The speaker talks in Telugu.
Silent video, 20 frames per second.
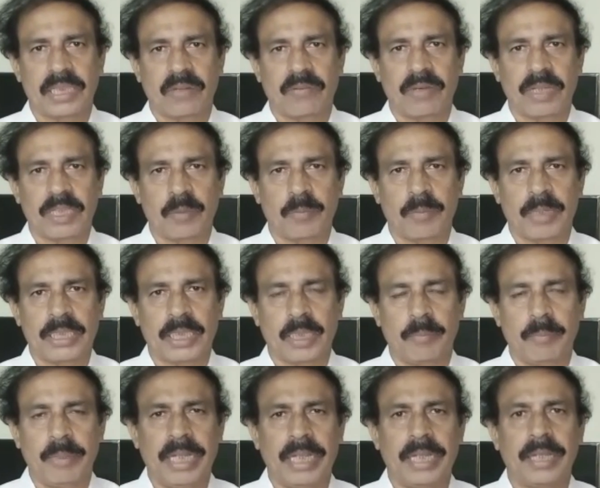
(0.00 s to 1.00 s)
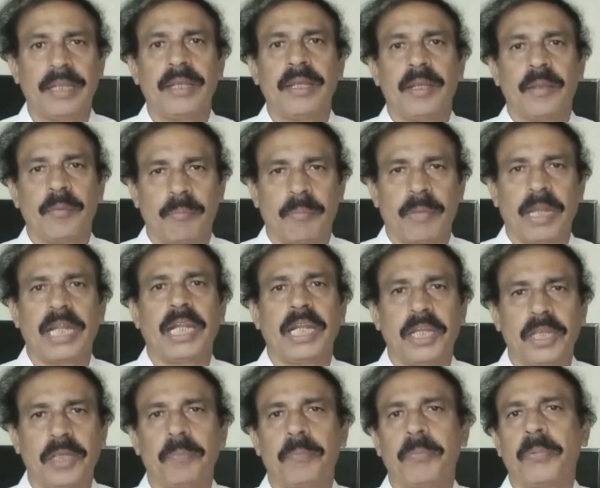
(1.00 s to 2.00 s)
తర్వాత మాత్రమే
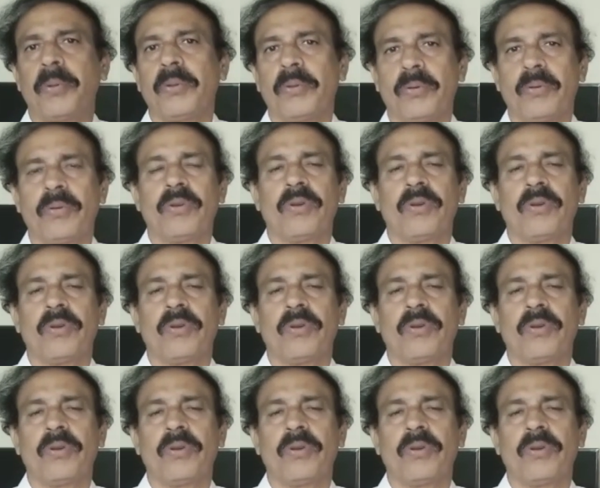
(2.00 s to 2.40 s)
మళ్ళీ ఇప్పుడు